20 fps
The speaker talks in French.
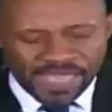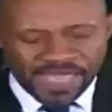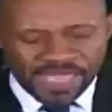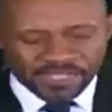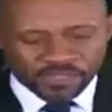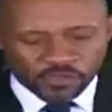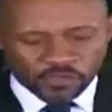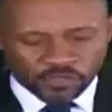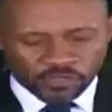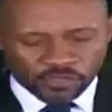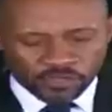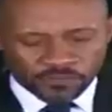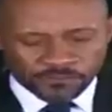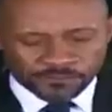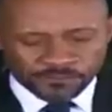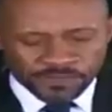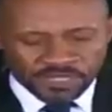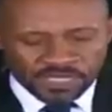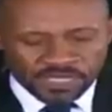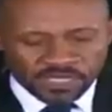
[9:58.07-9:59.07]
Par
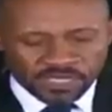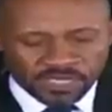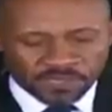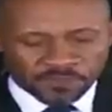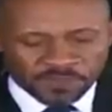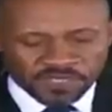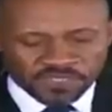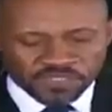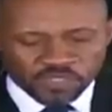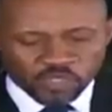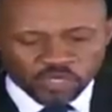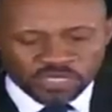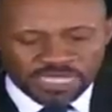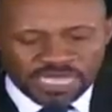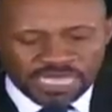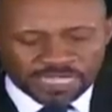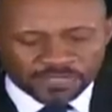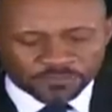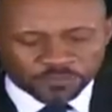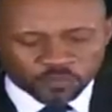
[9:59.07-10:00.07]
ailleurs, les
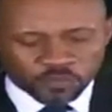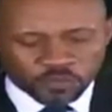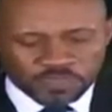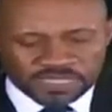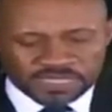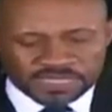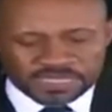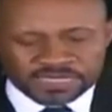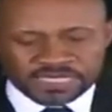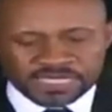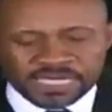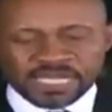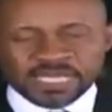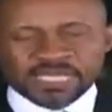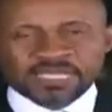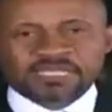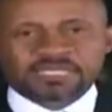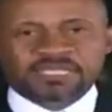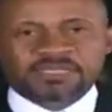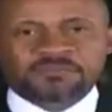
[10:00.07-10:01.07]
présidents de la République,
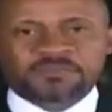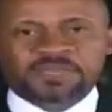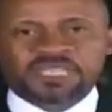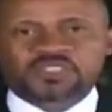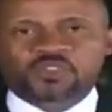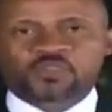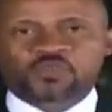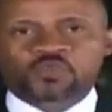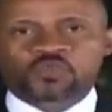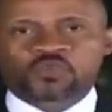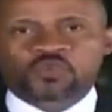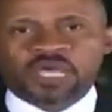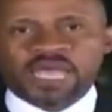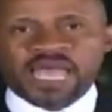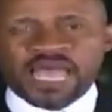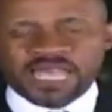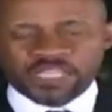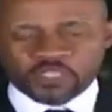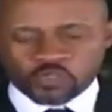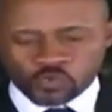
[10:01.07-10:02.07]
qui
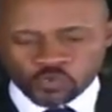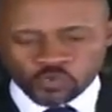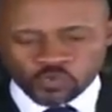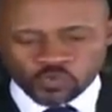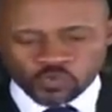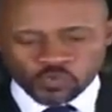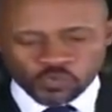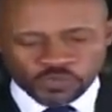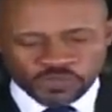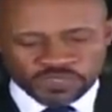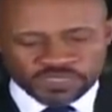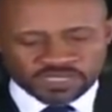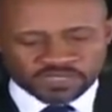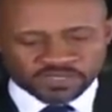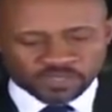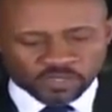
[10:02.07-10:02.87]
mesure à juste